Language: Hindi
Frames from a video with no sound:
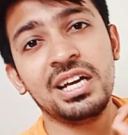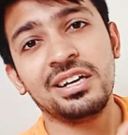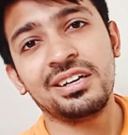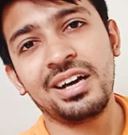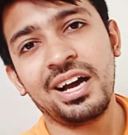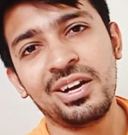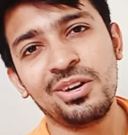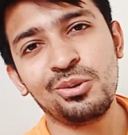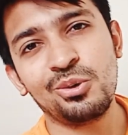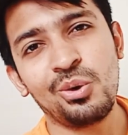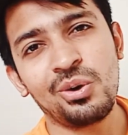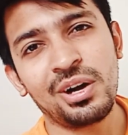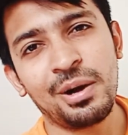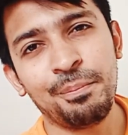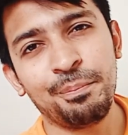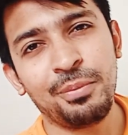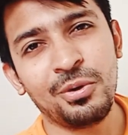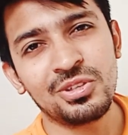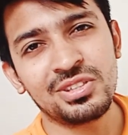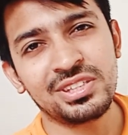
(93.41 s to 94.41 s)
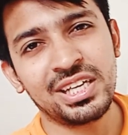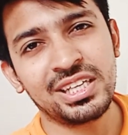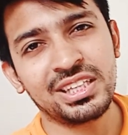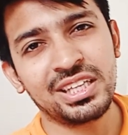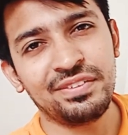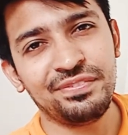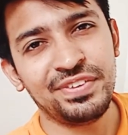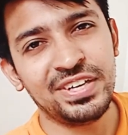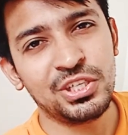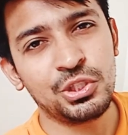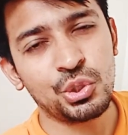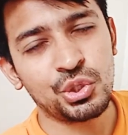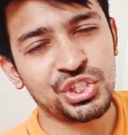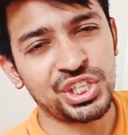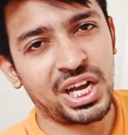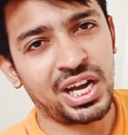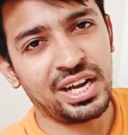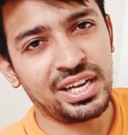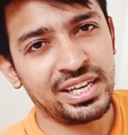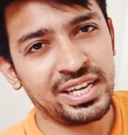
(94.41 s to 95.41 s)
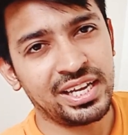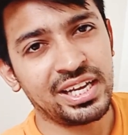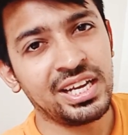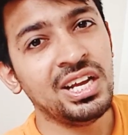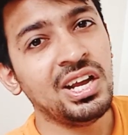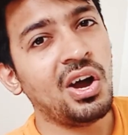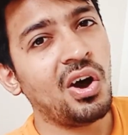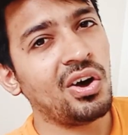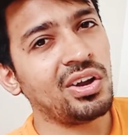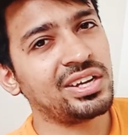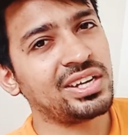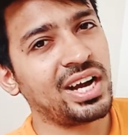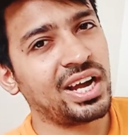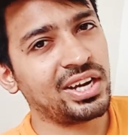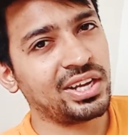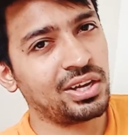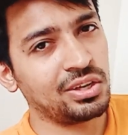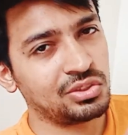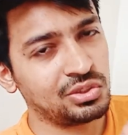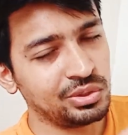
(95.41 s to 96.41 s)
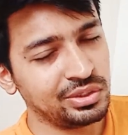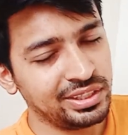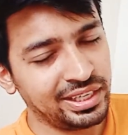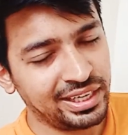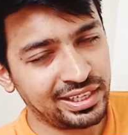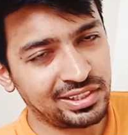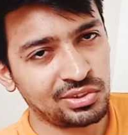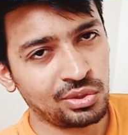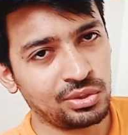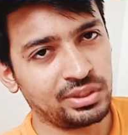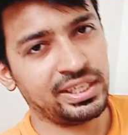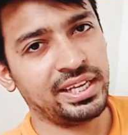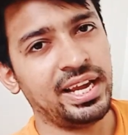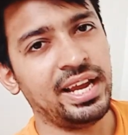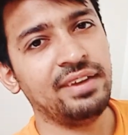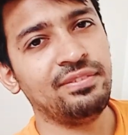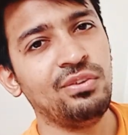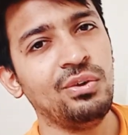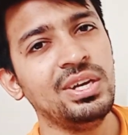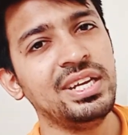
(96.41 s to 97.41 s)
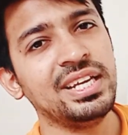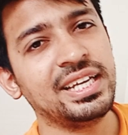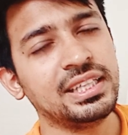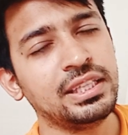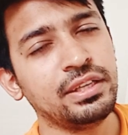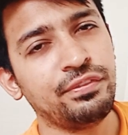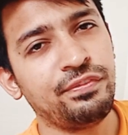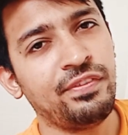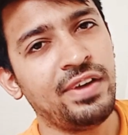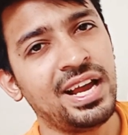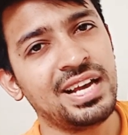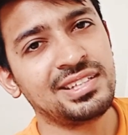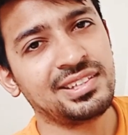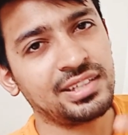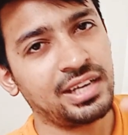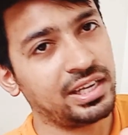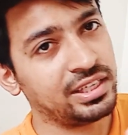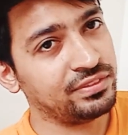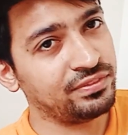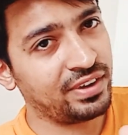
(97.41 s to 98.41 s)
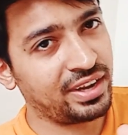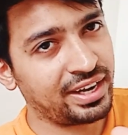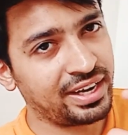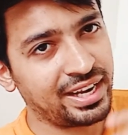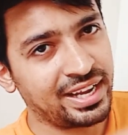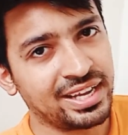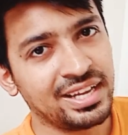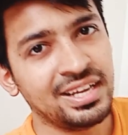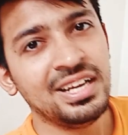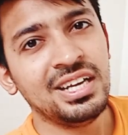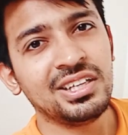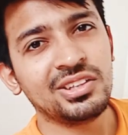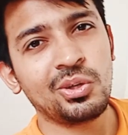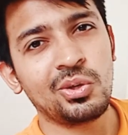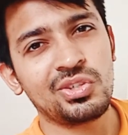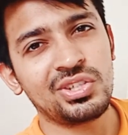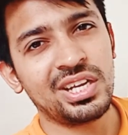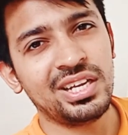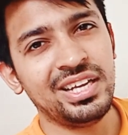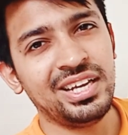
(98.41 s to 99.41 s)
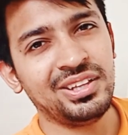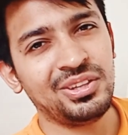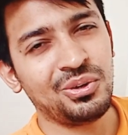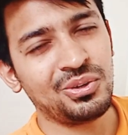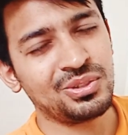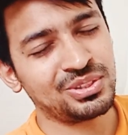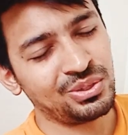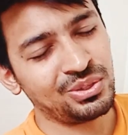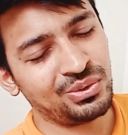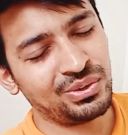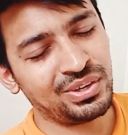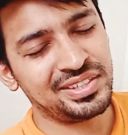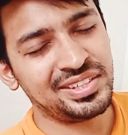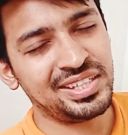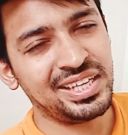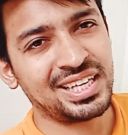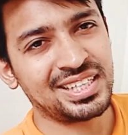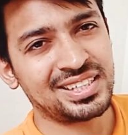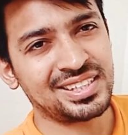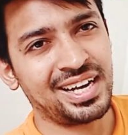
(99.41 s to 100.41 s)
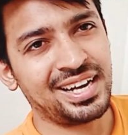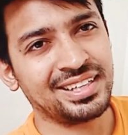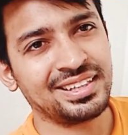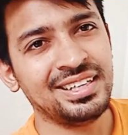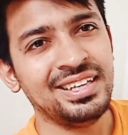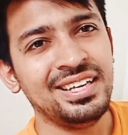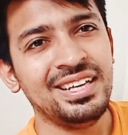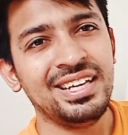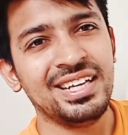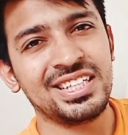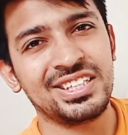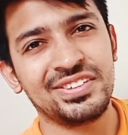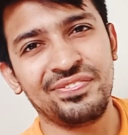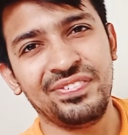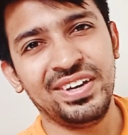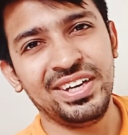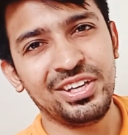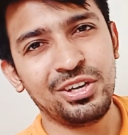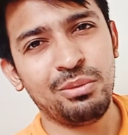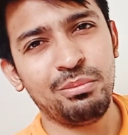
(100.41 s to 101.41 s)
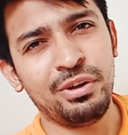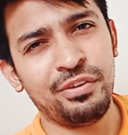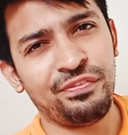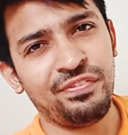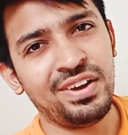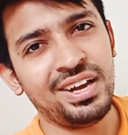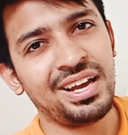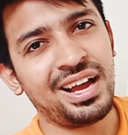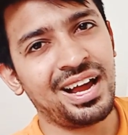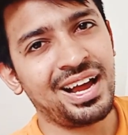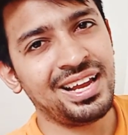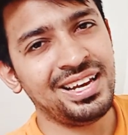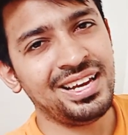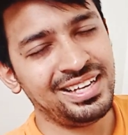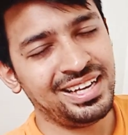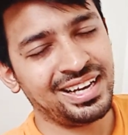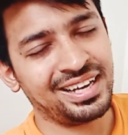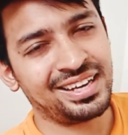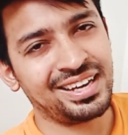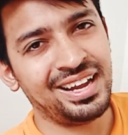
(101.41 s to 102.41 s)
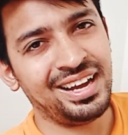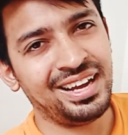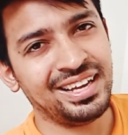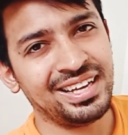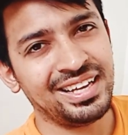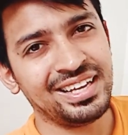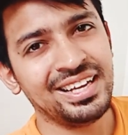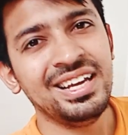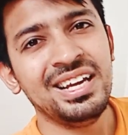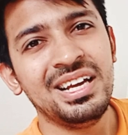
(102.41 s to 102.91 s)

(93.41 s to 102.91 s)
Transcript: गानों को कंपोज किया था वीजू शाह ने और गाने के जो लिरिक्स होते हैं वो लिखे थे फैस अनवर ने तो चलिए दोस्तों इसी के साथ इस वीडियो में फिलहाल इतना ही